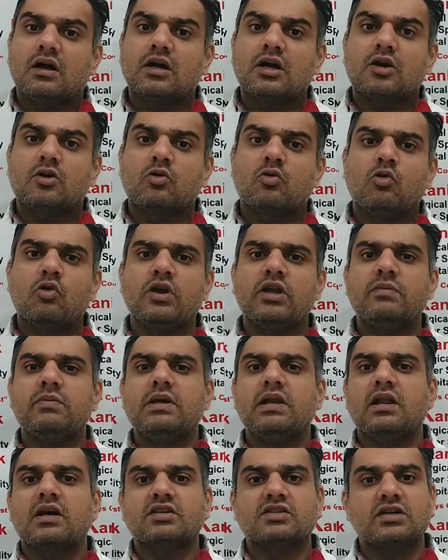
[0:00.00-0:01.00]
अगर कोई
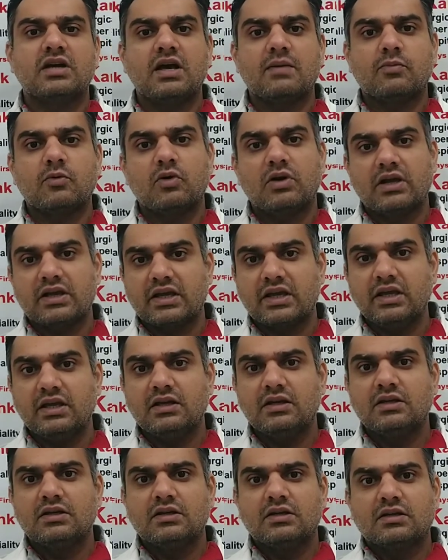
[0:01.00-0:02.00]
भी लक्षण आपको लगे
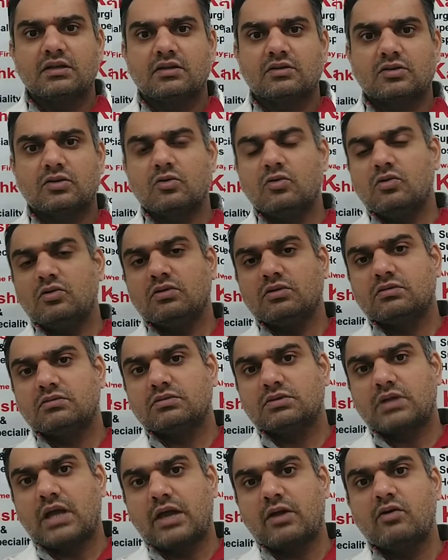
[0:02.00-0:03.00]
तो
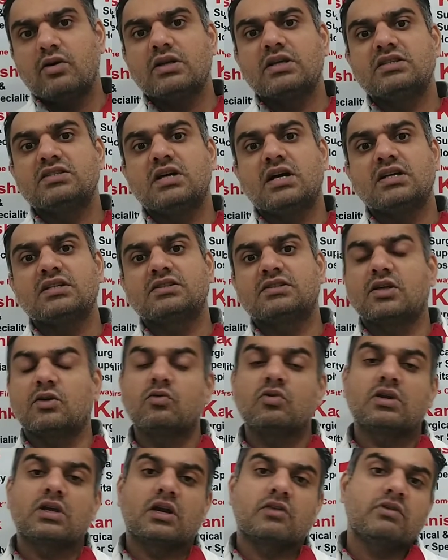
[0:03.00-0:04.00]
थायराइड की जांच
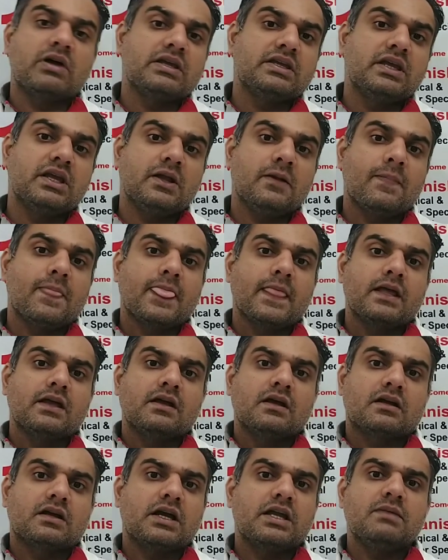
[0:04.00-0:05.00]
ज़रूर करवाइए
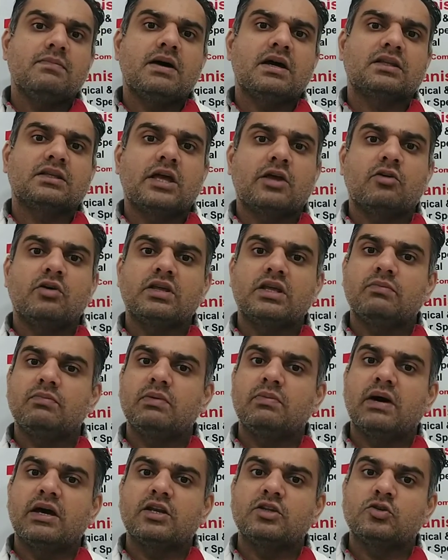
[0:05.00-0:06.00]
कई बार थायराइड की
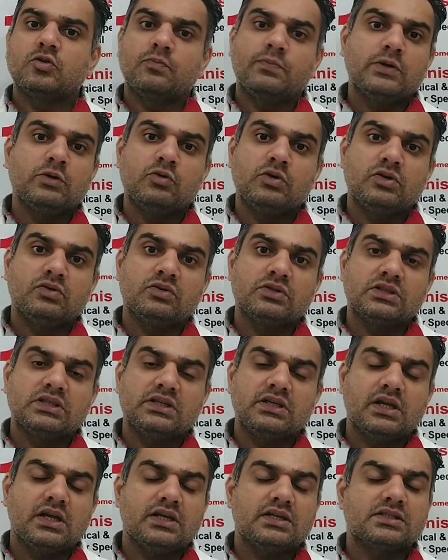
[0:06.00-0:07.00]
बीमारी छुपी हुई
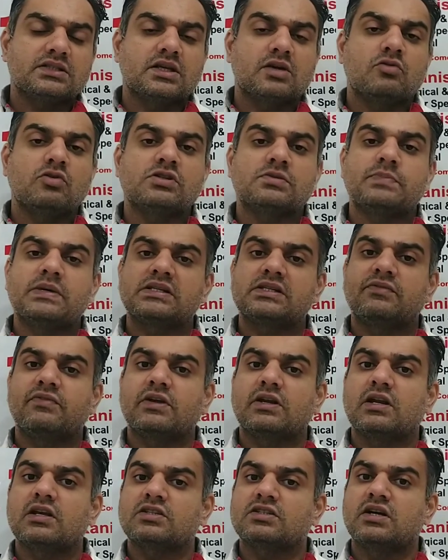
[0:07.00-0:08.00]
होती है इसके कोई
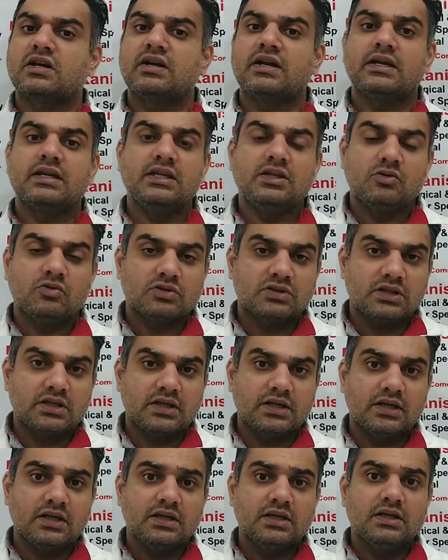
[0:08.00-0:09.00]
स्पेसिफिक लक्षण नहीं
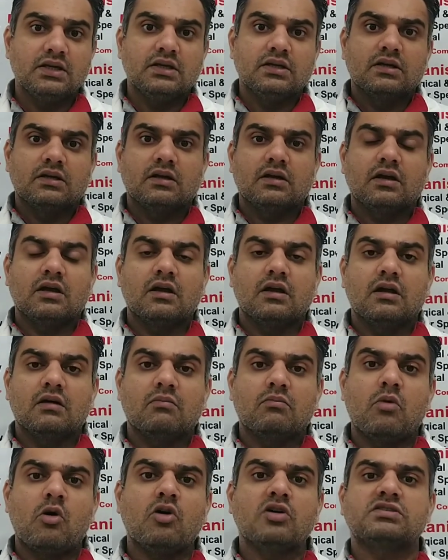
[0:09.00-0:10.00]
होते हैं
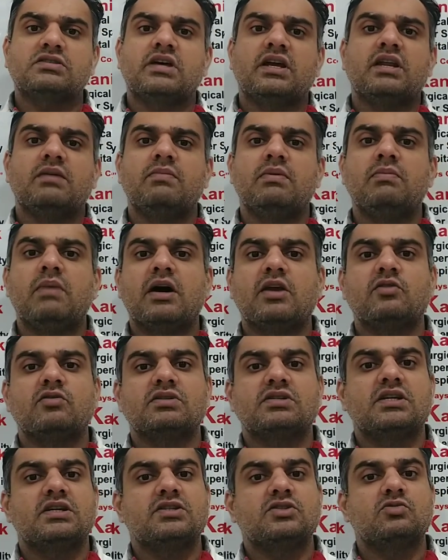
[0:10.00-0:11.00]
uh, बहुत सारी
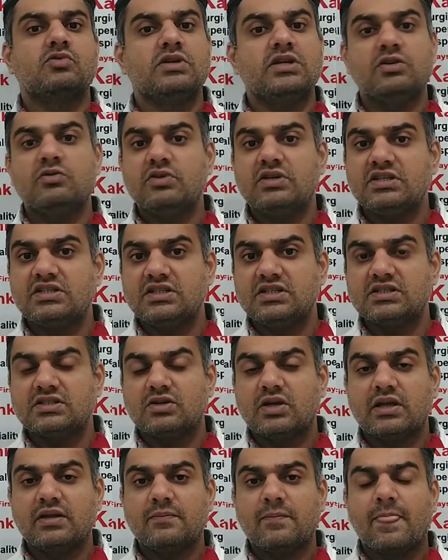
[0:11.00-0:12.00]
बीमारियों से जुड़ी हुई
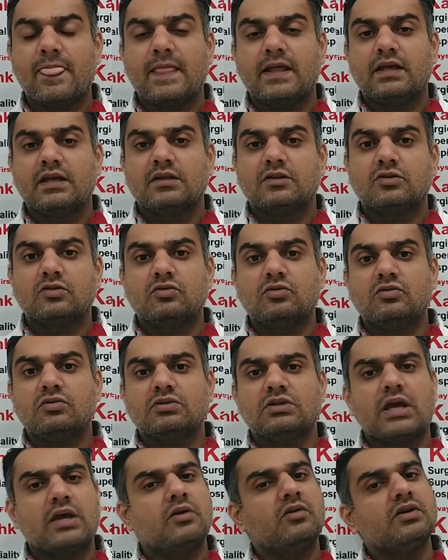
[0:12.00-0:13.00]
चीज़ है
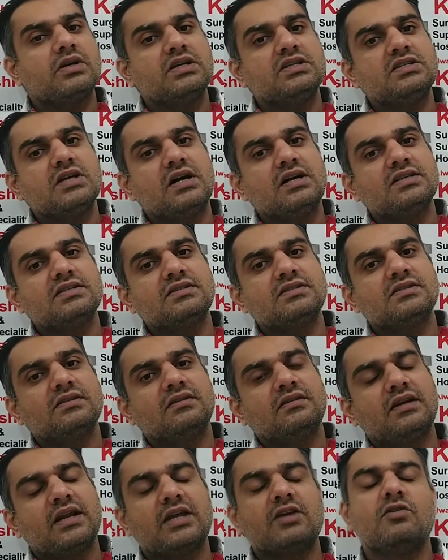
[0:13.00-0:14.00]
तो थायराइड की जांच
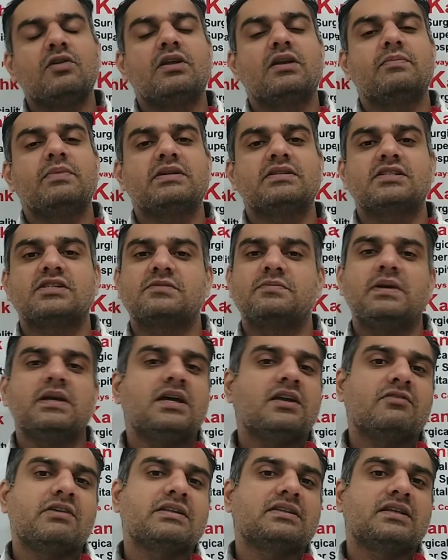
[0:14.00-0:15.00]
रेगुलर बेसिस
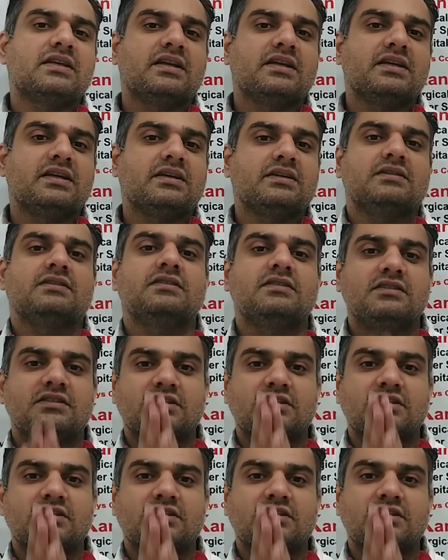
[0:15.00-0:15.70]
पे करवाती रहिए